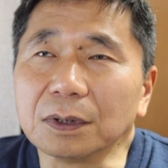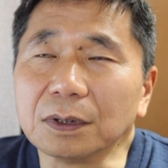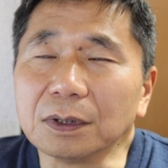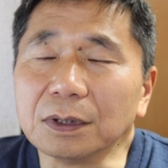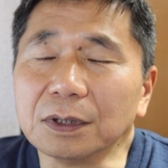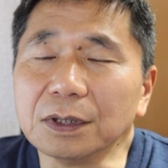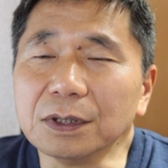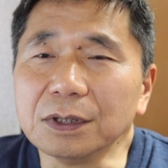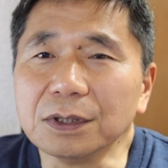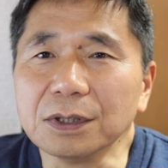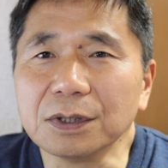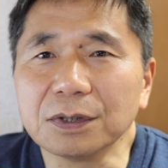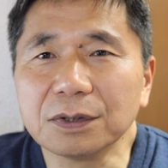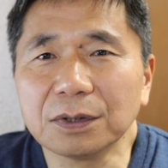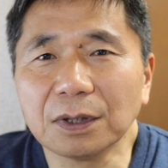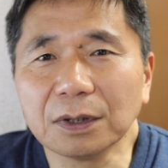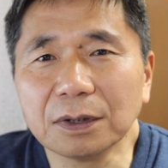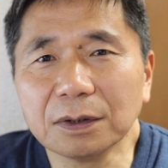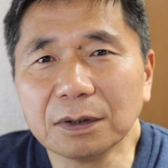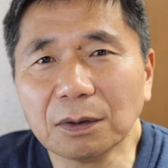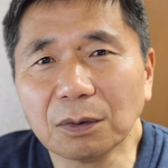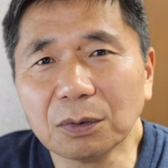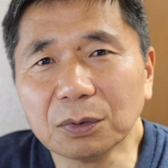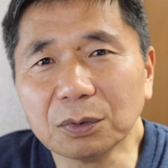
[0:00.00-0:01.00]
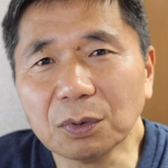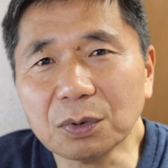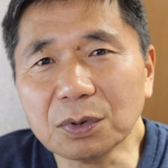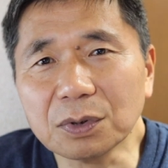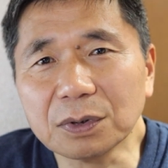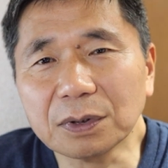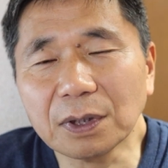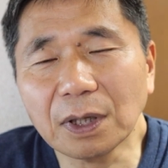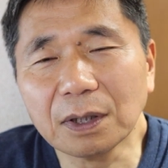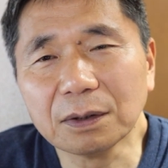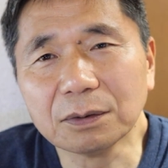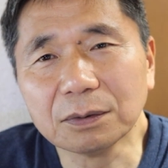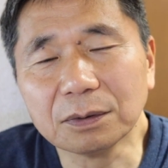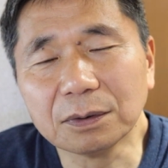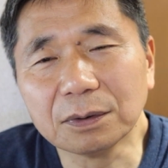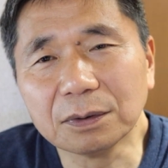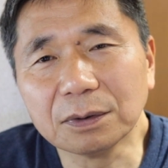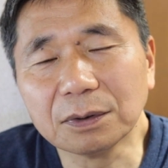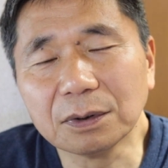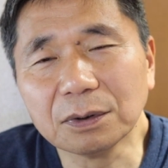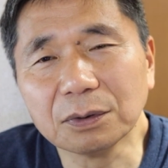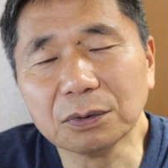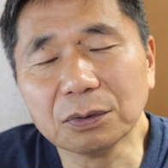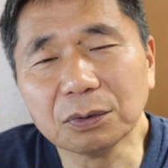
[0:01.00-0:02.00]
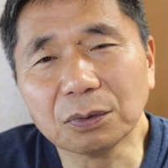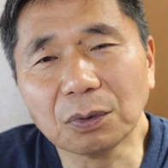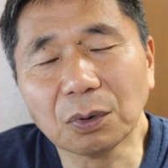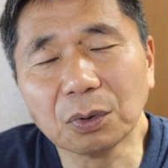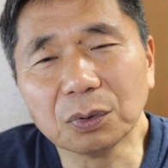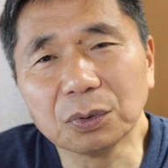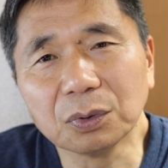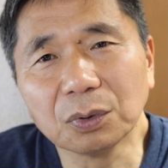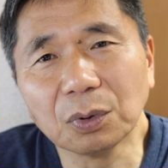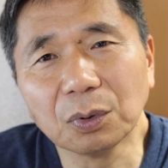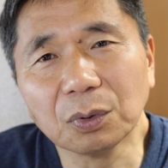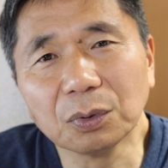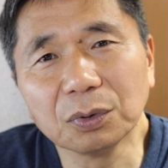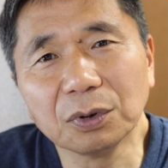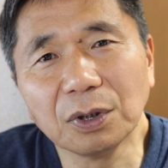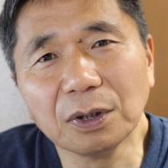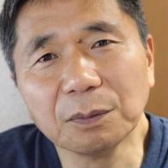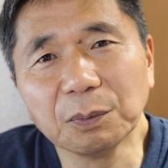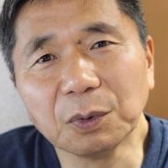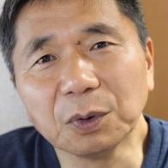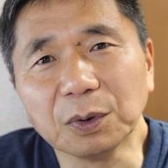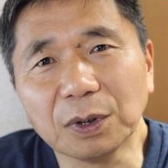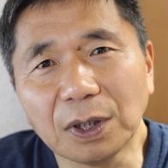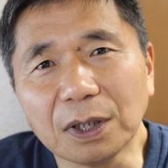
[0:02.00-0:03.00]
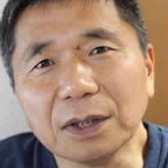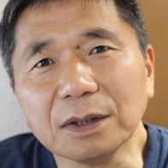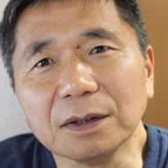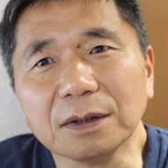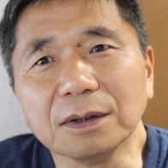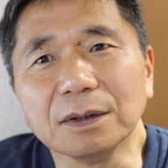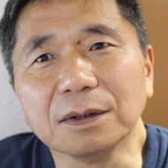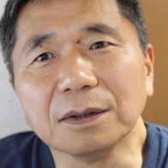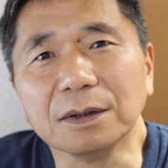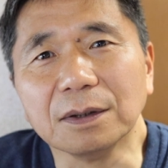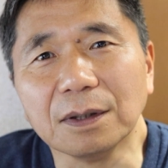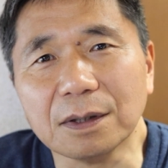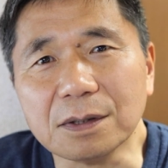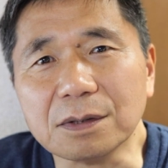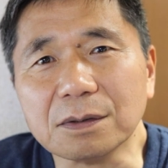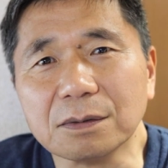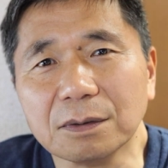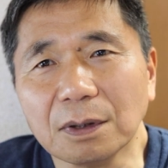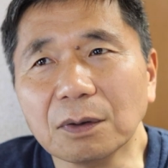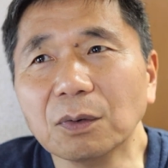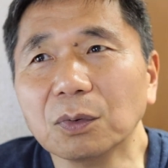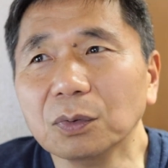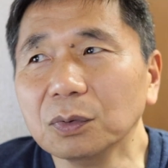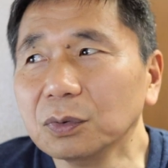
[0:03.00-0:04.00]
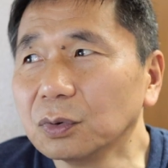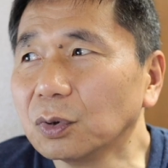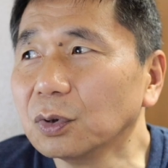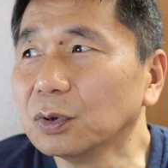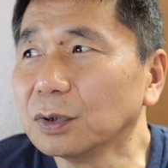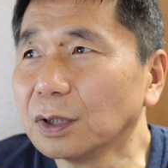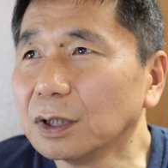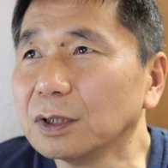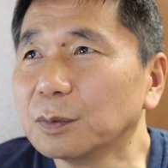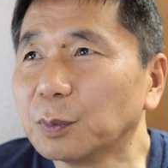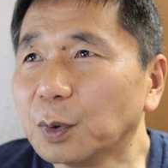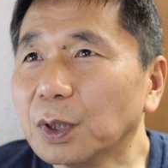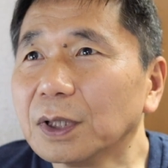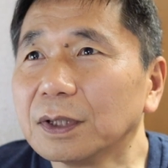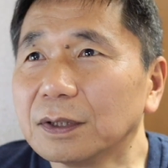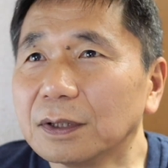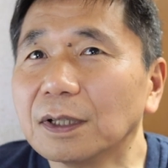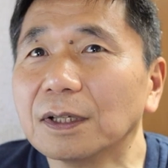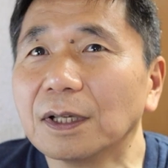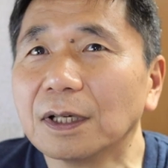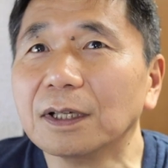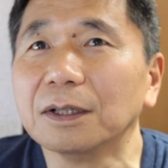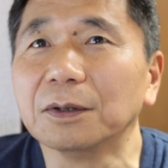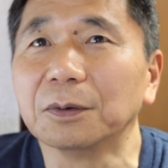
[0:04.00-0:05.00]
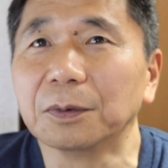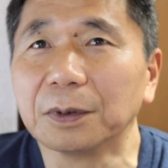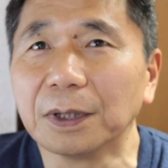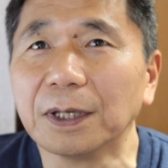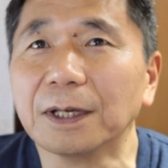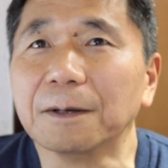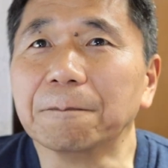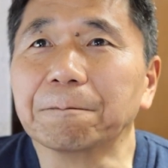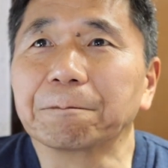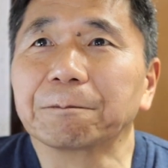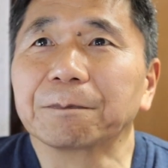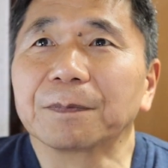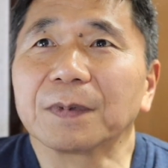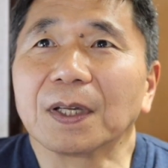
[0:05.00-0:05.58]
技術的なことを伝えるっていうことでもないんですね本当に何もやってないので